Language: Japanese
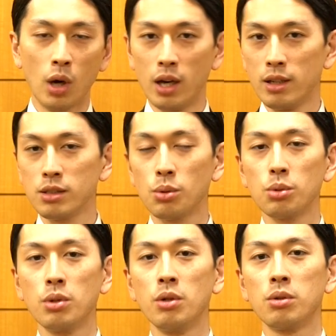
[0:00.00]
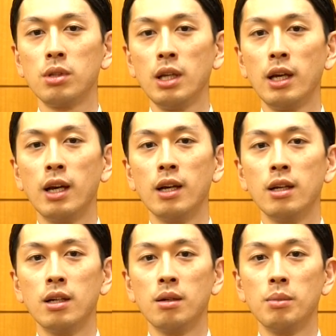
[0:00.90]
話すことによっ
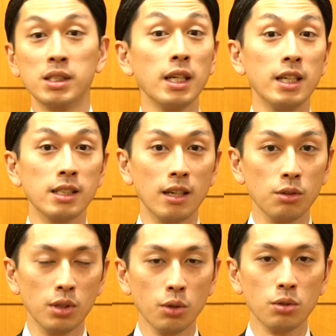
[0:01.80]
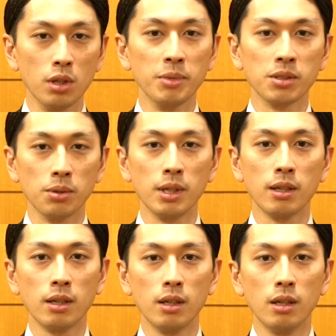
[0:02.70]
て、まあ、整理されるってよく言いますよね